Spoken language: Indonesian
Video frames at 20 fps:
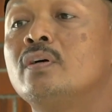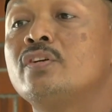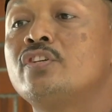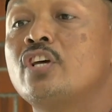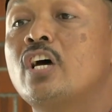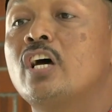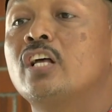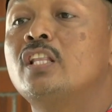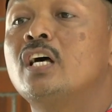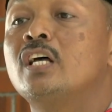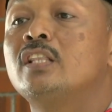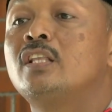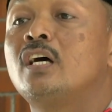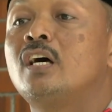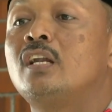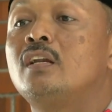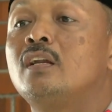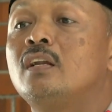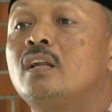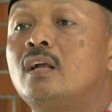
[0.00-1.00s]

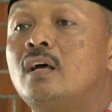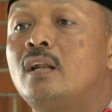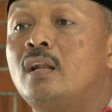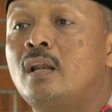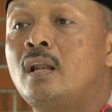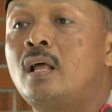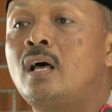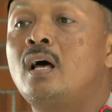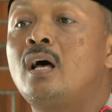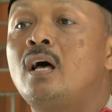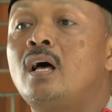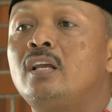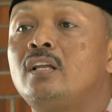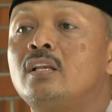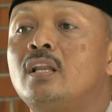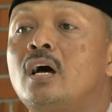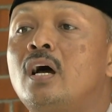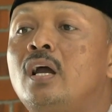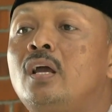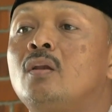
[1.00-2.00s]
syahadatan la
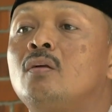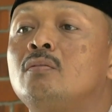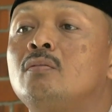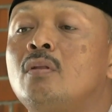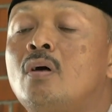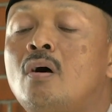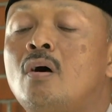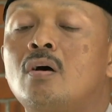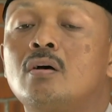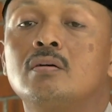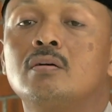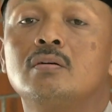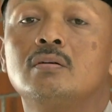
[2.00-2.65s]
ilaha illallah